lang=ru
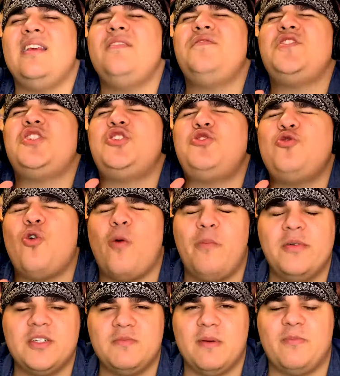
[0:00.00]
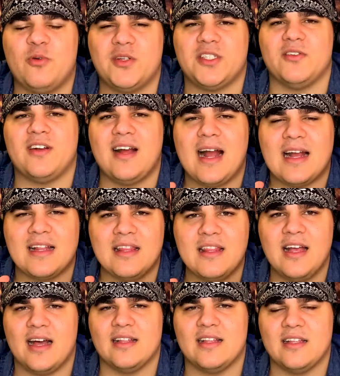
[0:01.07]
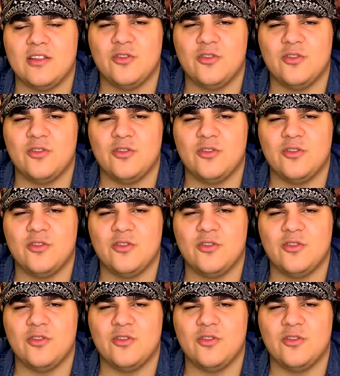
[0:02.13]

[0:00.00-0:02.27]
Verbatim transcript: и все было бы просто как надо.